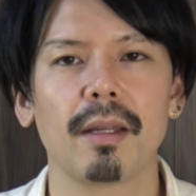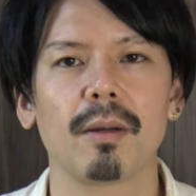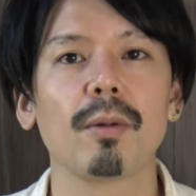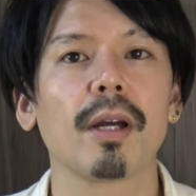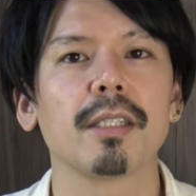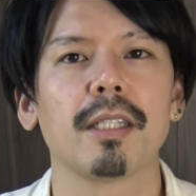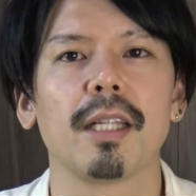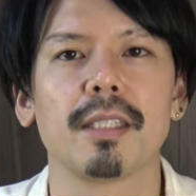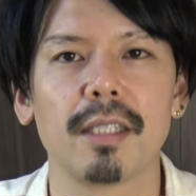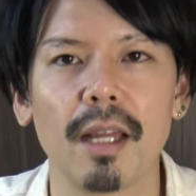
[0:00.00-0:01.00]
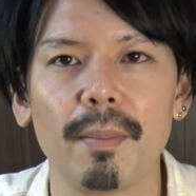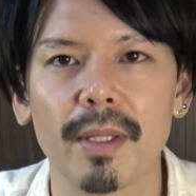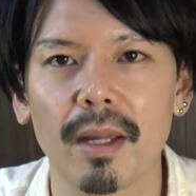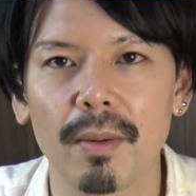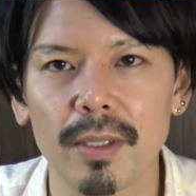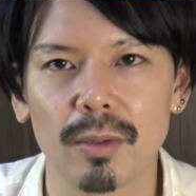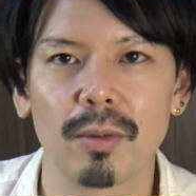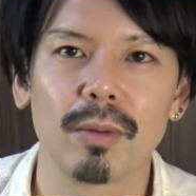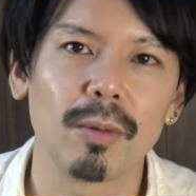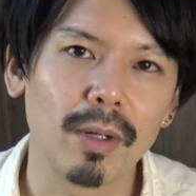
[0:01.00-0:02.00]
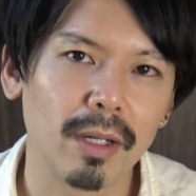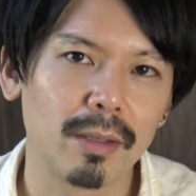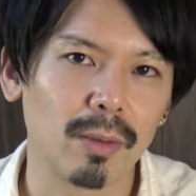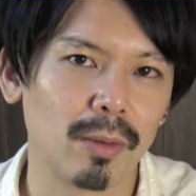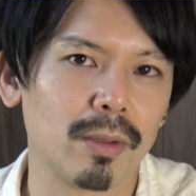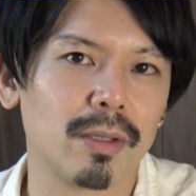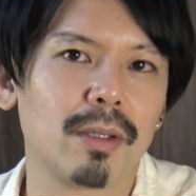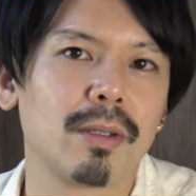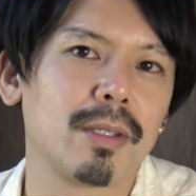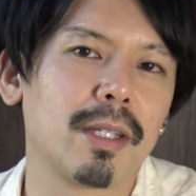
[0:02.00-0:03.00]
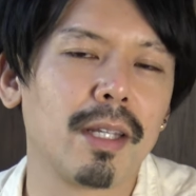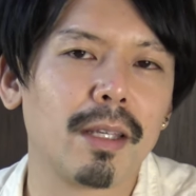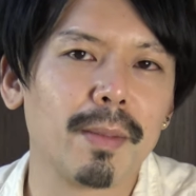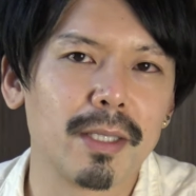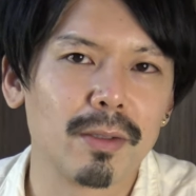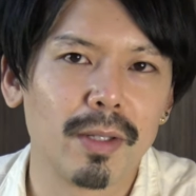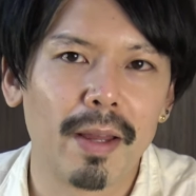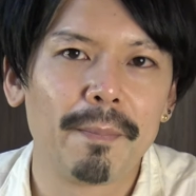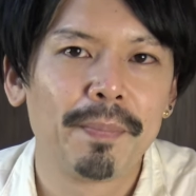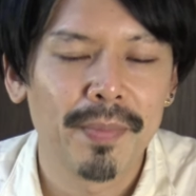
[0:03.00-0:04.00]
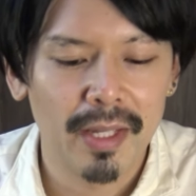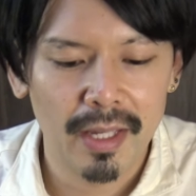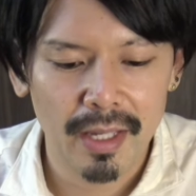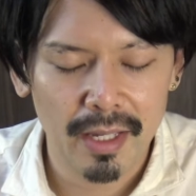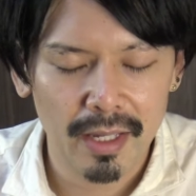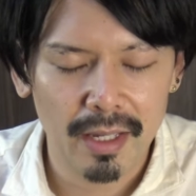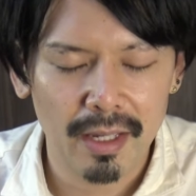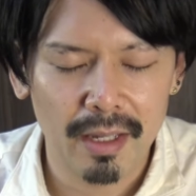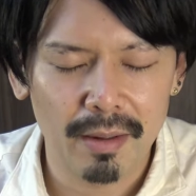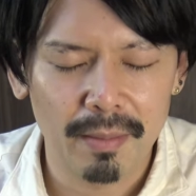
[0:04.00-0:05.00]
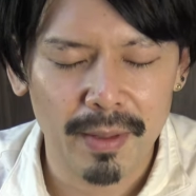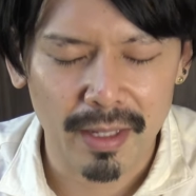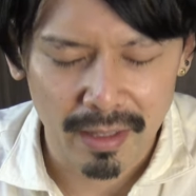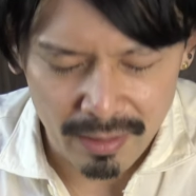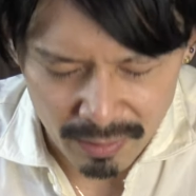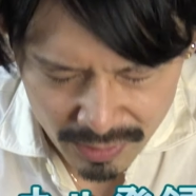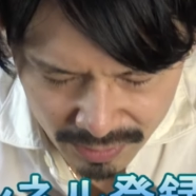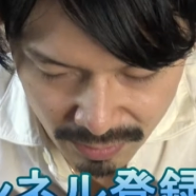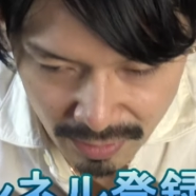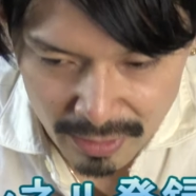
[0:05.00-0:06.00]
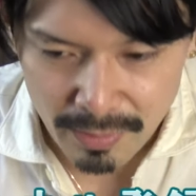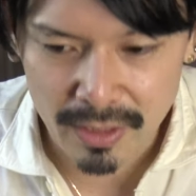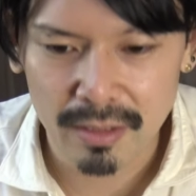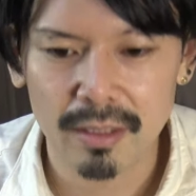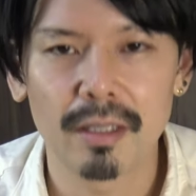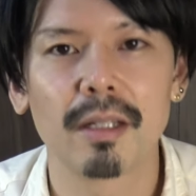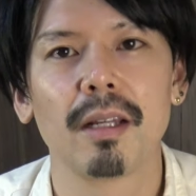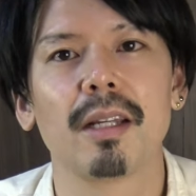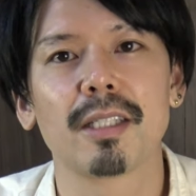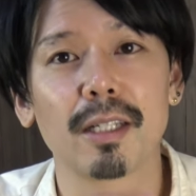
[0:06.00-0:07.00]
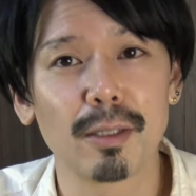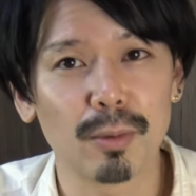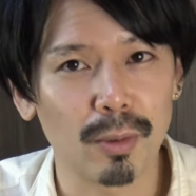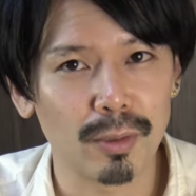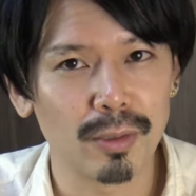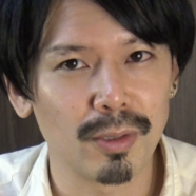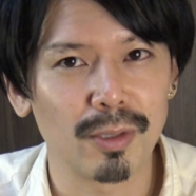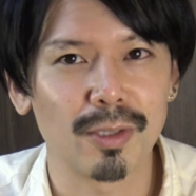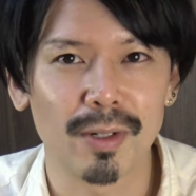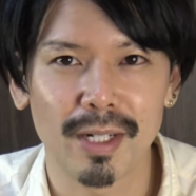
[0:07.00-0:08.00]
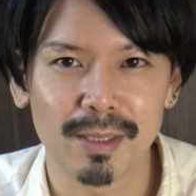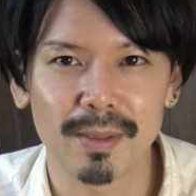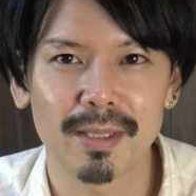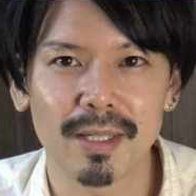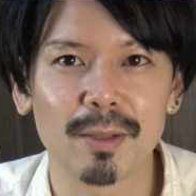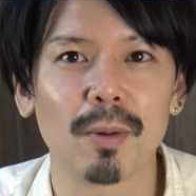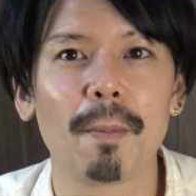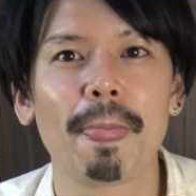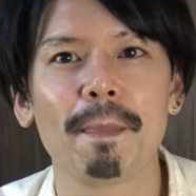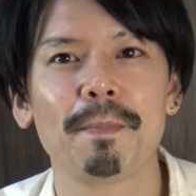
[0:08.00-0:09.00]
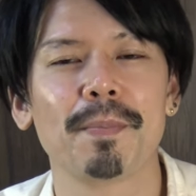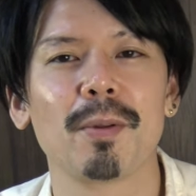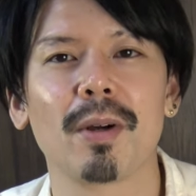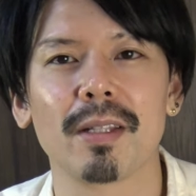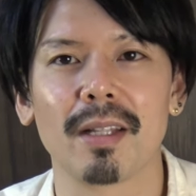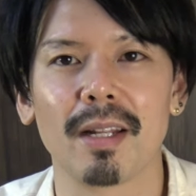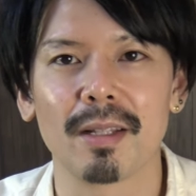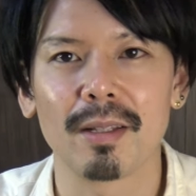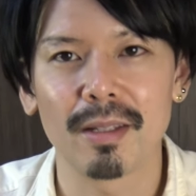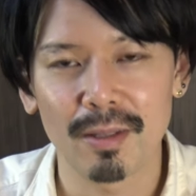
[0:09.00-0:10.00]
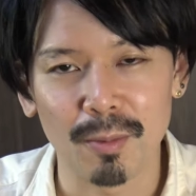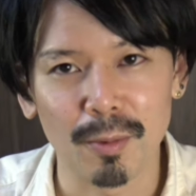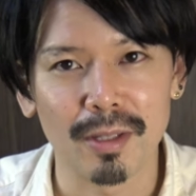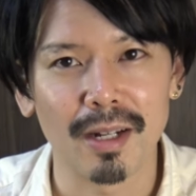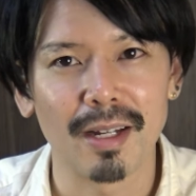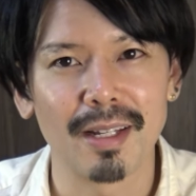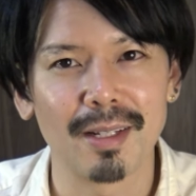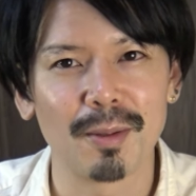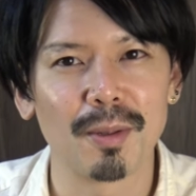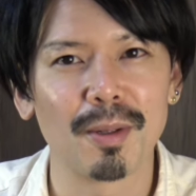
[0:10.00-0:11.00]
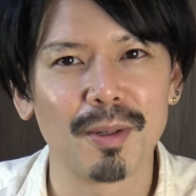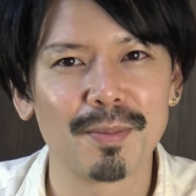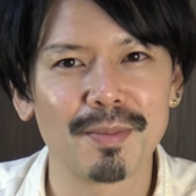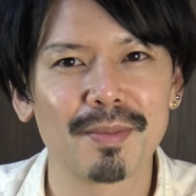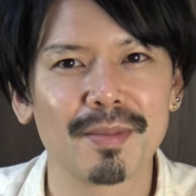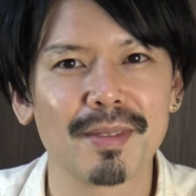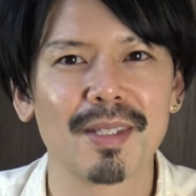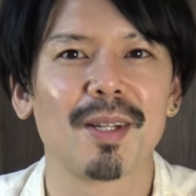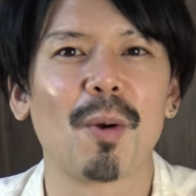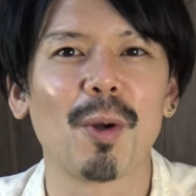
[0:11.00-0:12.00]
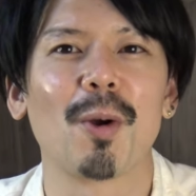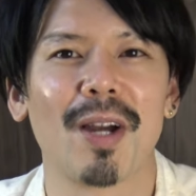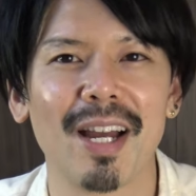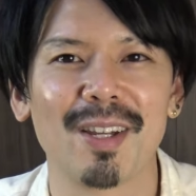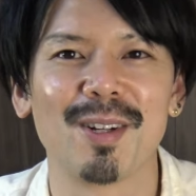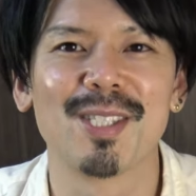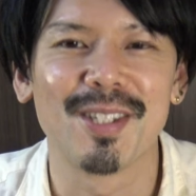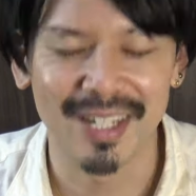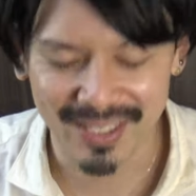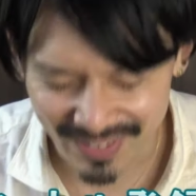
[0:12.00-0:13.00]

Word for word: こんな感じでですねまたファッションの動画どんどん載せていきますので、えー、またよろしくお願いしますチャンネル登録よろしくお願いしますあとよかったなと思ったらえっ、ー、と高評価よろしくお願いし